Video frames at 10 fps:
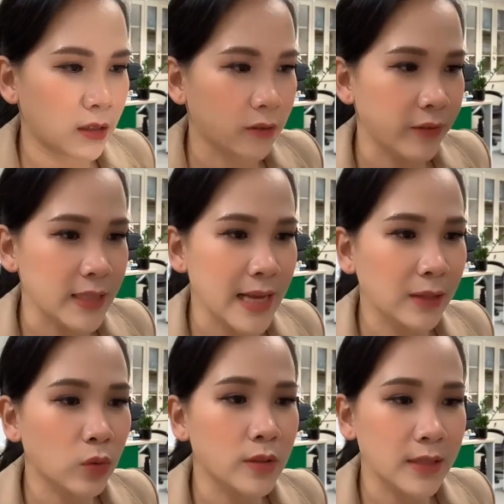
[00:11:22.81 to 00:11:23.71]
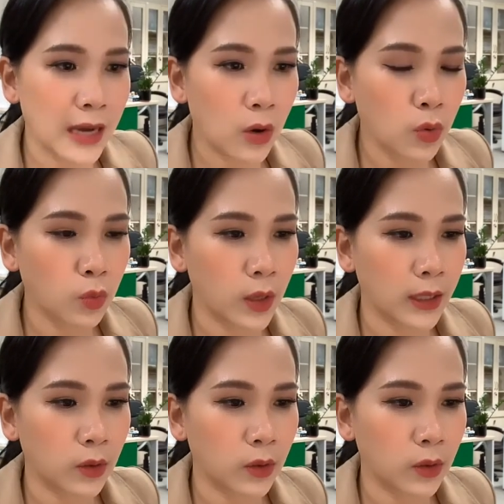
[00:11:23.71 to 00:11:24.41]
phải sang tuần sau, hoặc